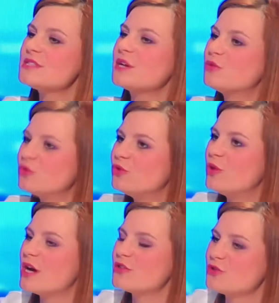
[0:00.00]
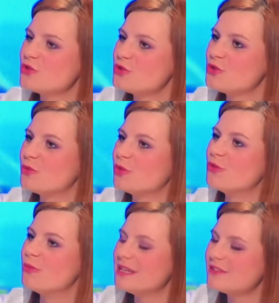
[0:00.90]
est-ce que ça coûte de l'argent justement
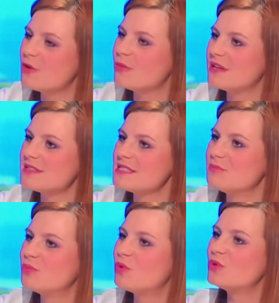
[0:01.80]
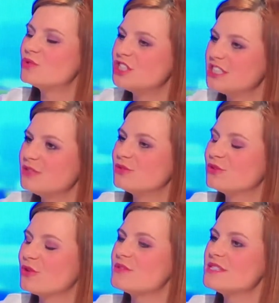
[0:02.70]
de mettre en place ces projets de
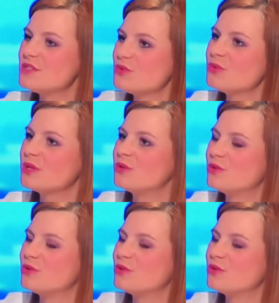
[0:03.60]
transition